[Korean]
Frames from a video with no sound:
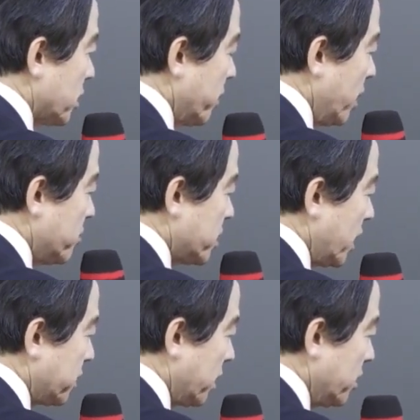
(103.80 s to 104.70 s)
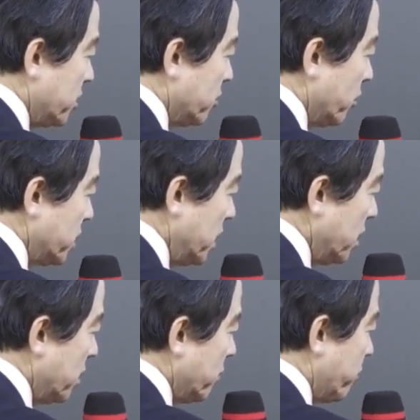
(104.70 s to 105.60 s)
처음에 임신할 때는 영혼이
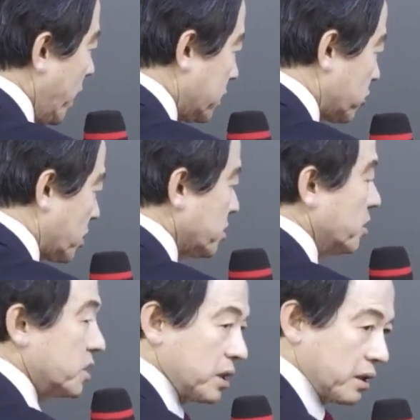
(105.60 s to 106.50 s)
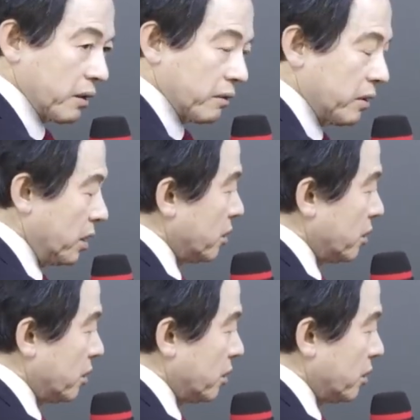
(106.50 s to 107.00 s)
팍 돌아서 의식이 되고